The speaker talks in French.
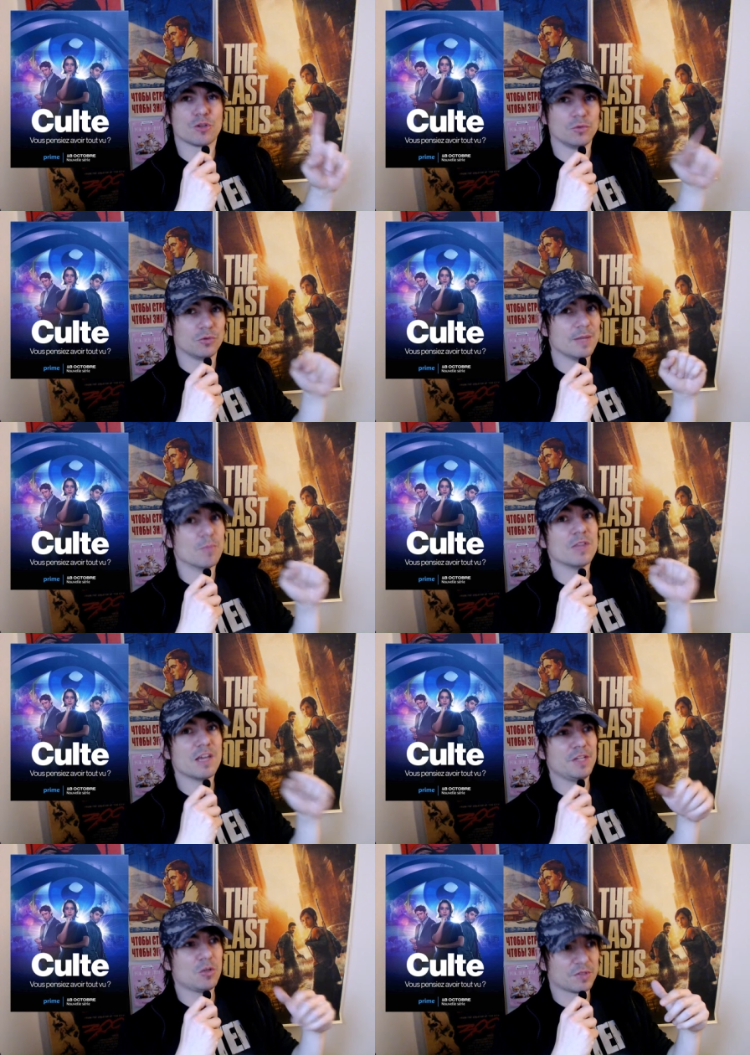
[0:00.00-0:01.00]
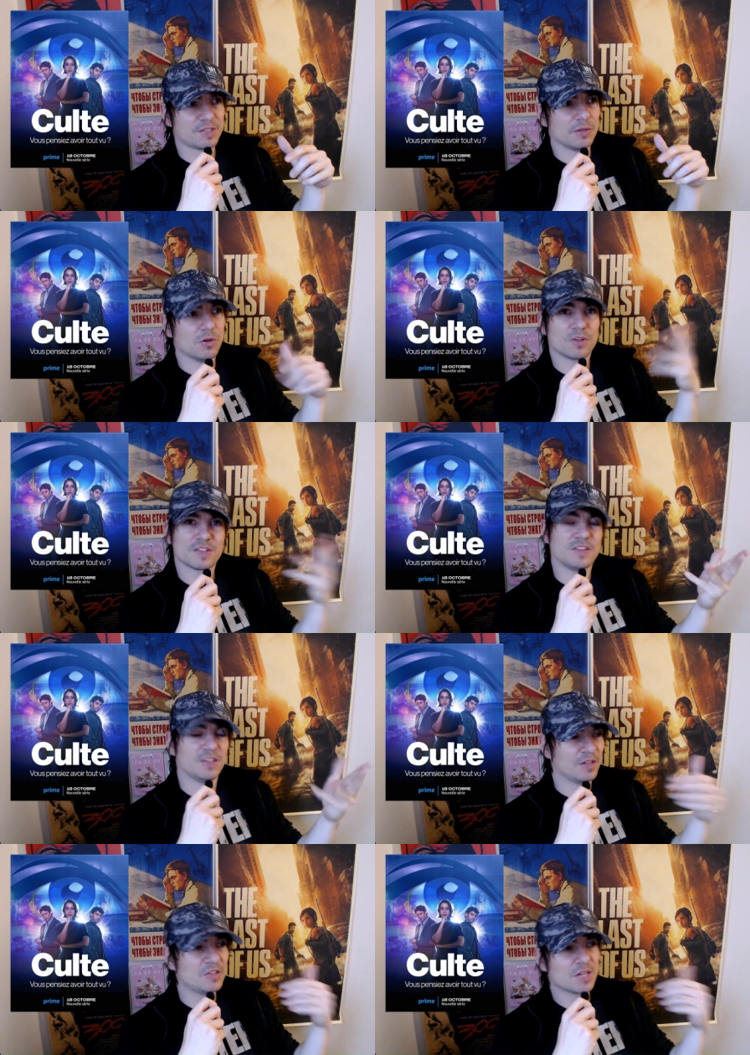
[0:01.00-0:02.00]
je vais vous donner mon avis concernant cette
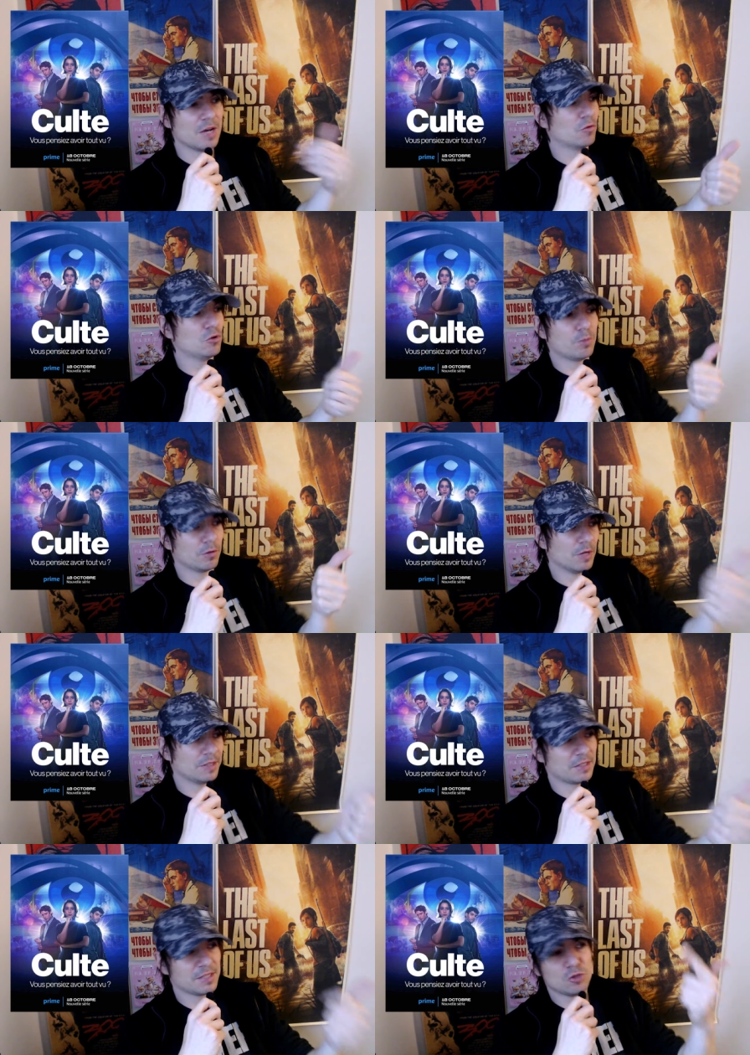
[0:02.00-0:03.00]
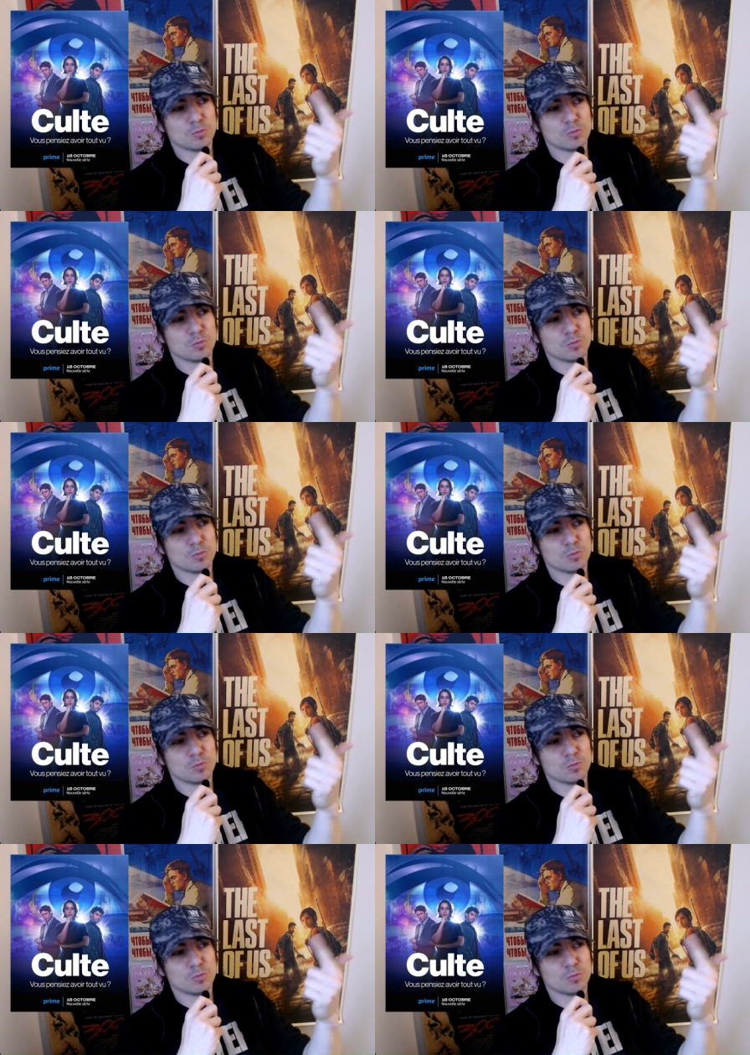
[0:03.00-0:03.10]
série, ce qu'elle vaut du point de vue de la technique,